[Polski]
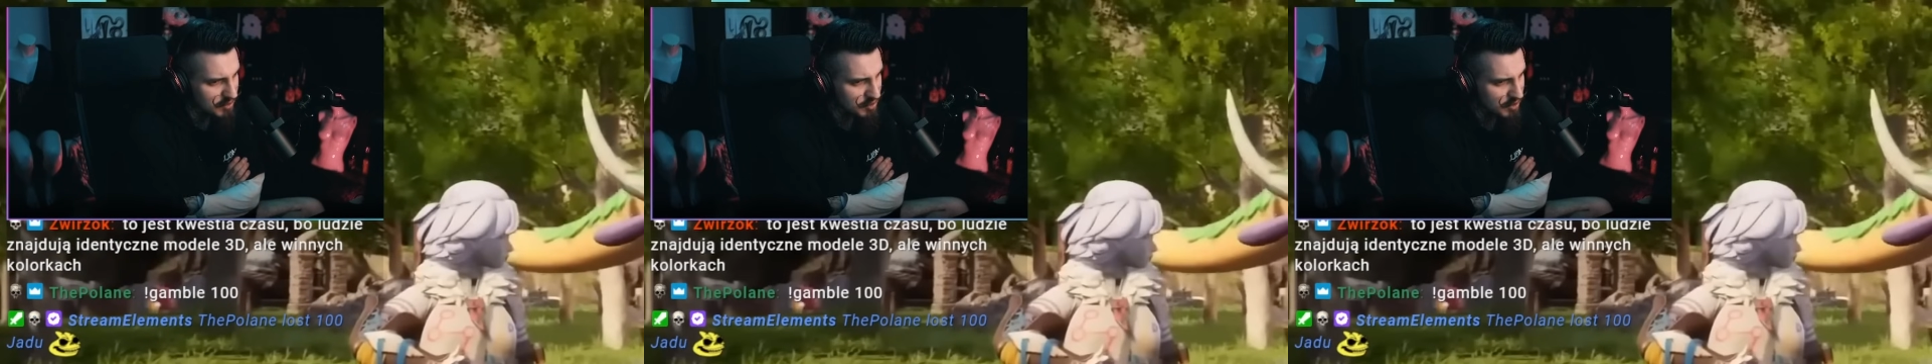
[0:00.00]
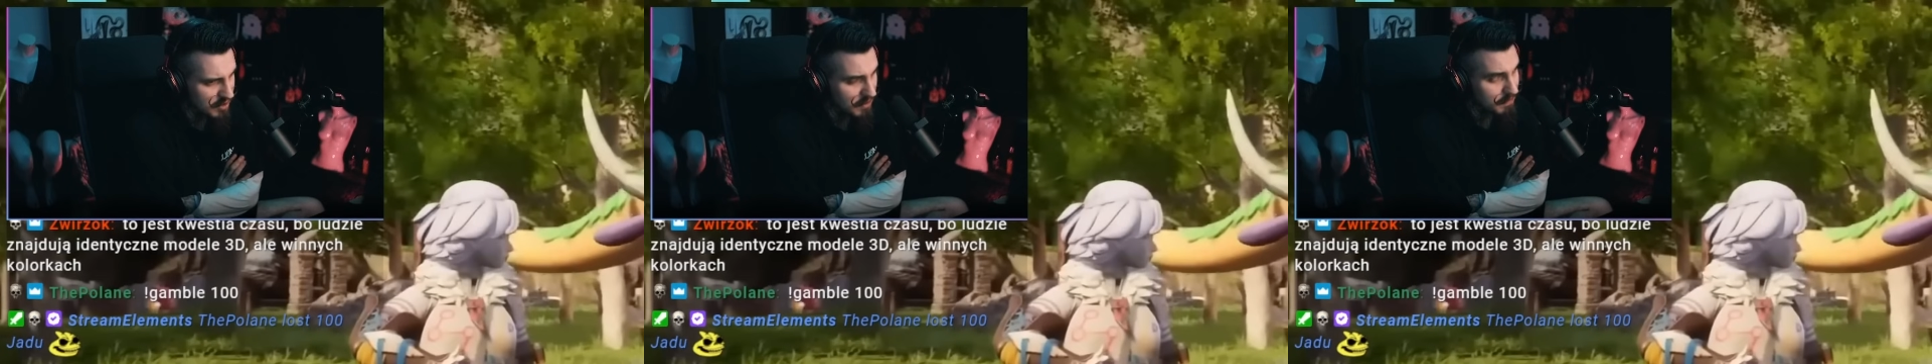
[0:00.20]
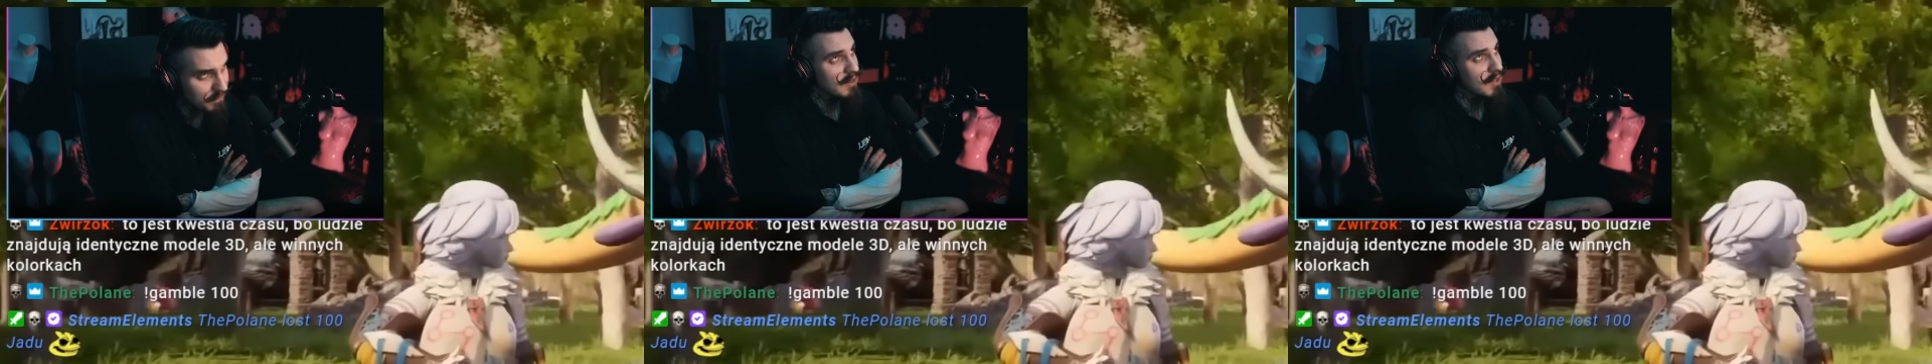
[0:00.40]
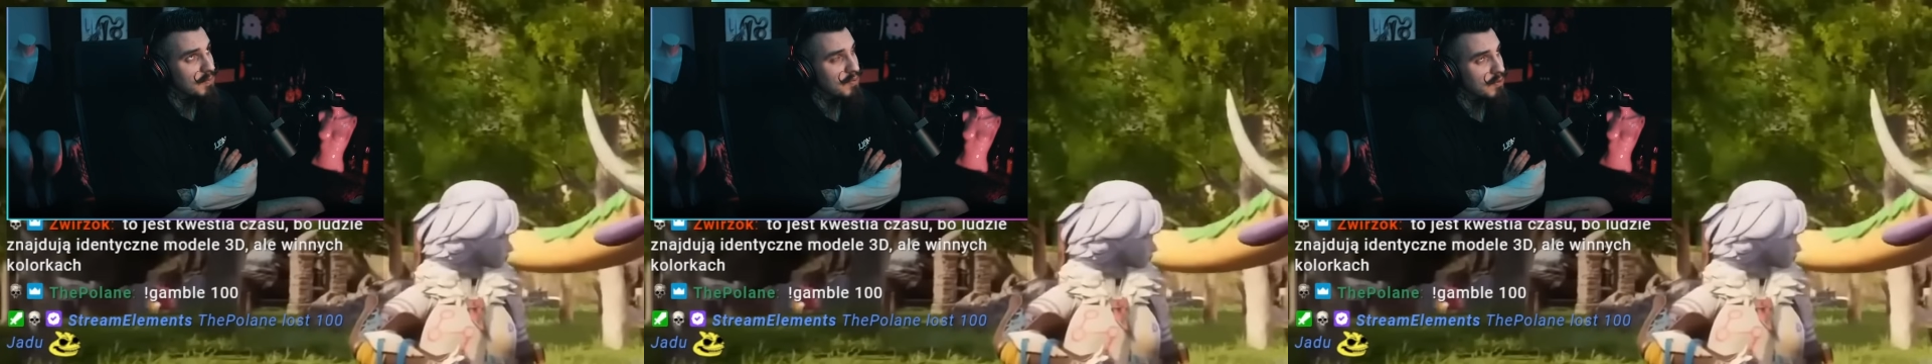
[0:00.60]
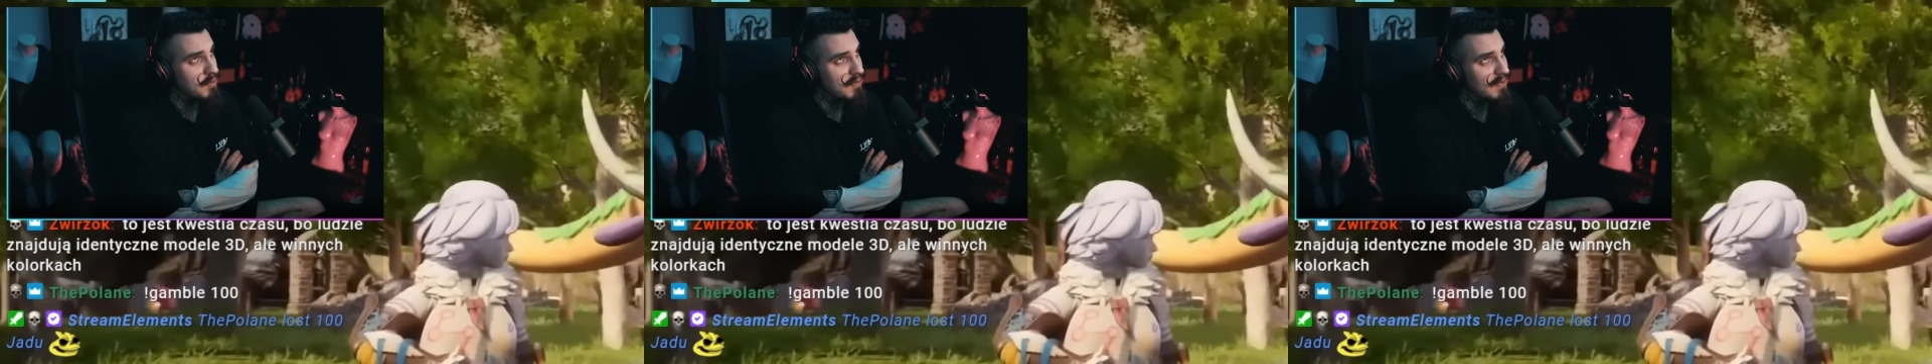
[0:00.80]
że nie
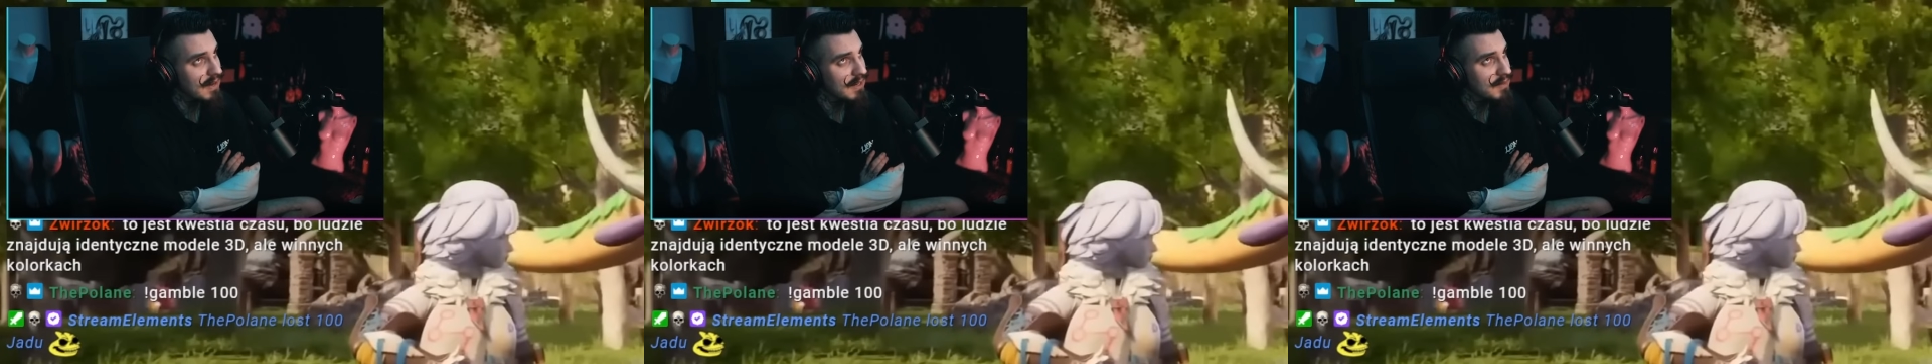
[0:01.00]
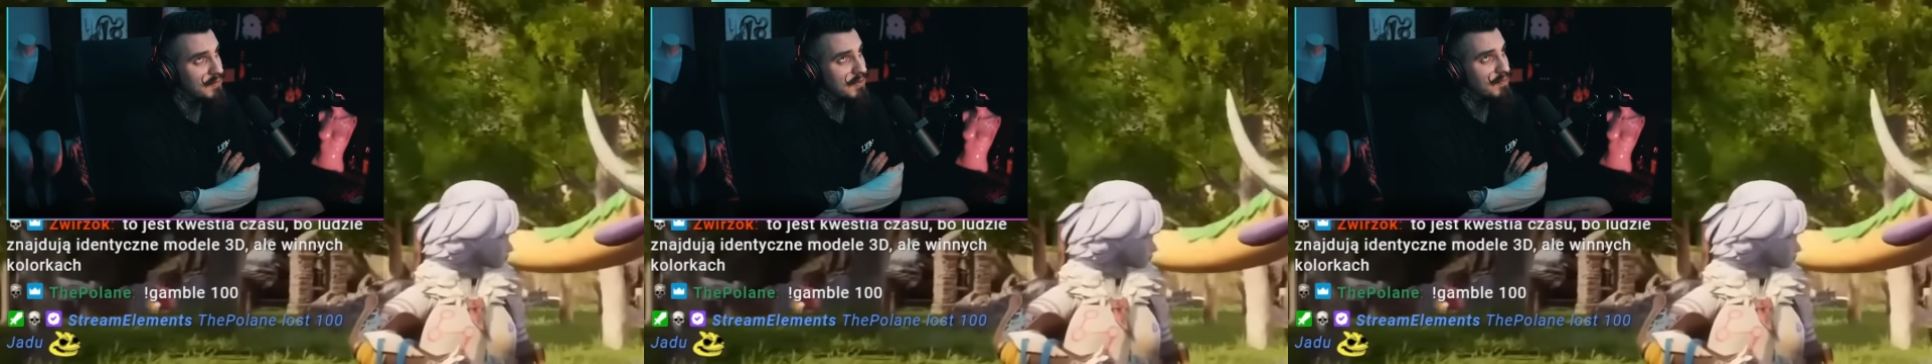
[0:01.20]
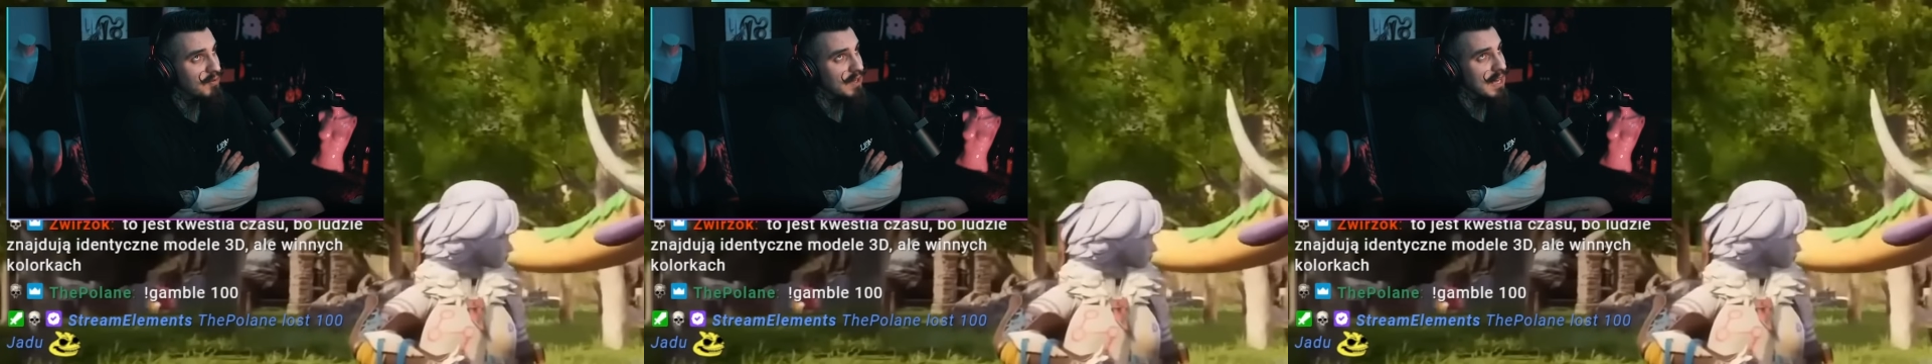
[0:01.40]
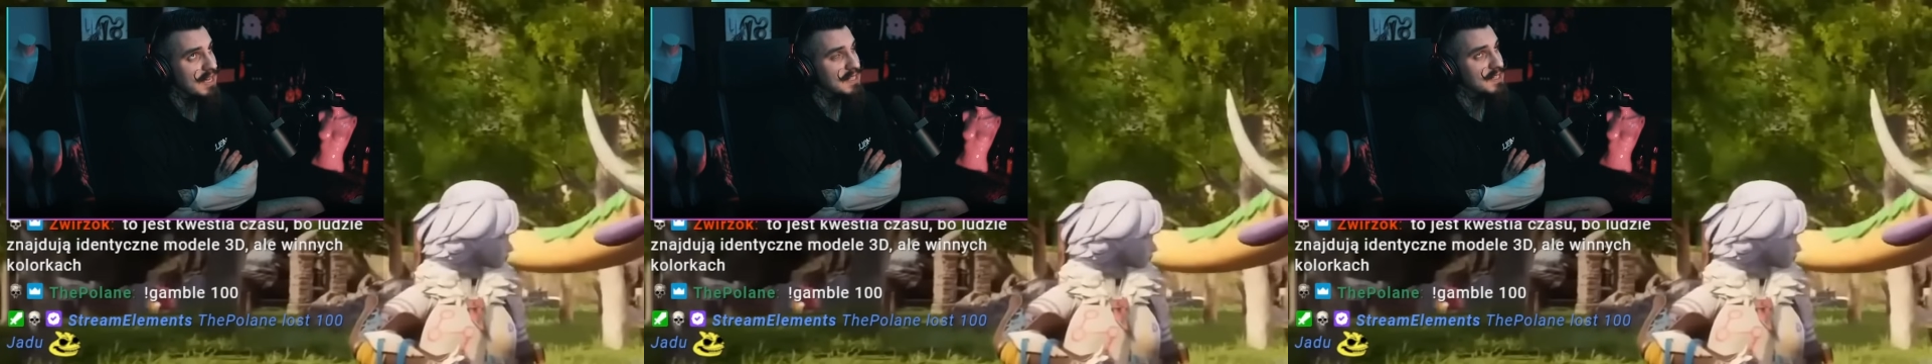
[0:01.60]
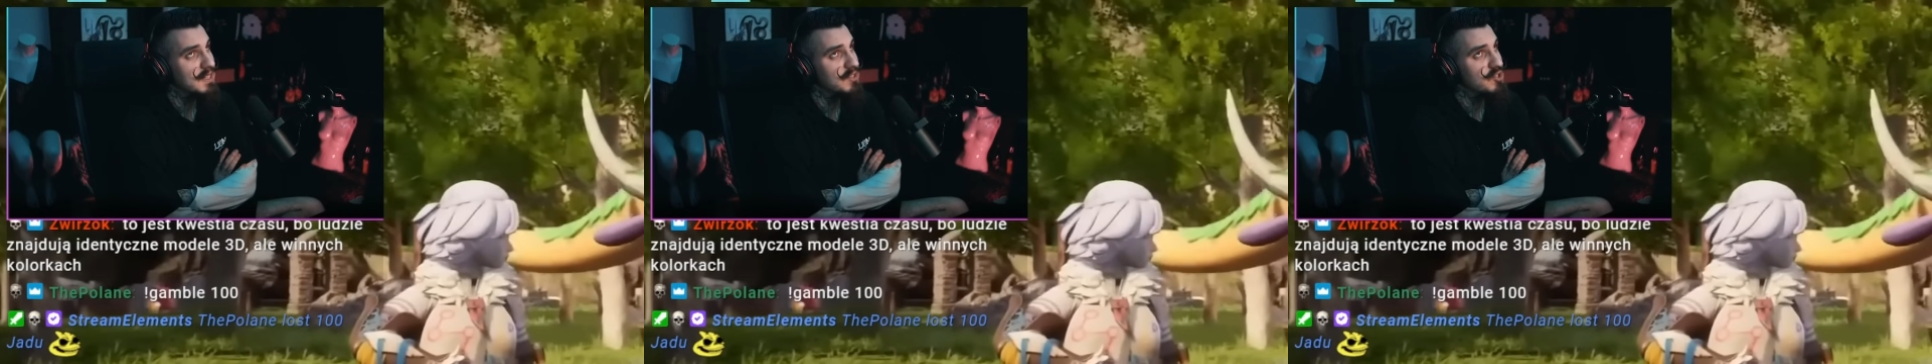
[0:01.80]
próbowaliby
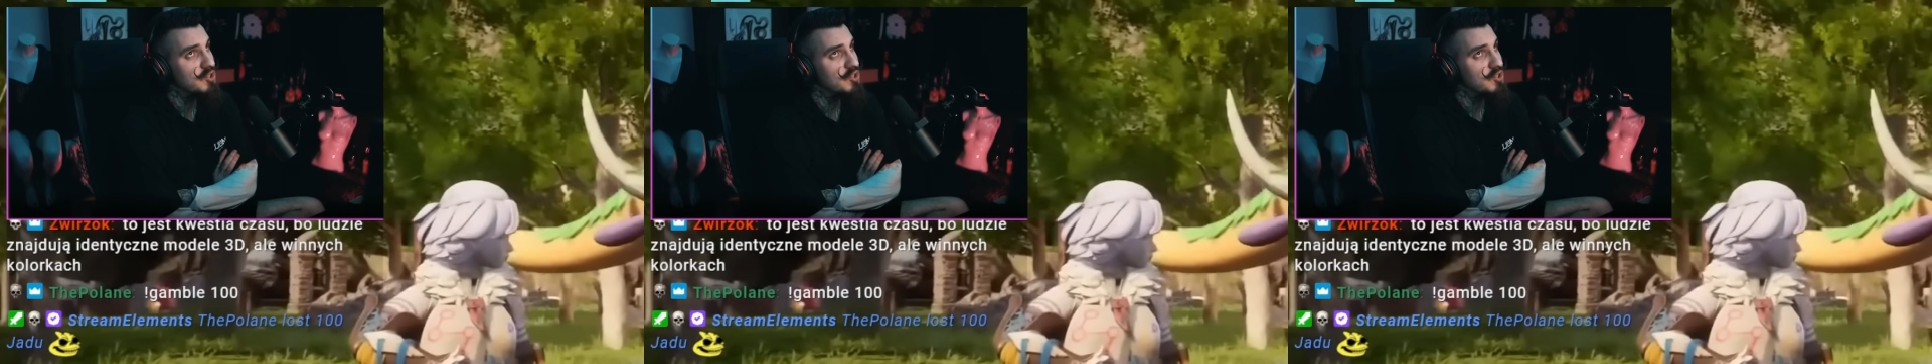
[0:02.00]
pokazać,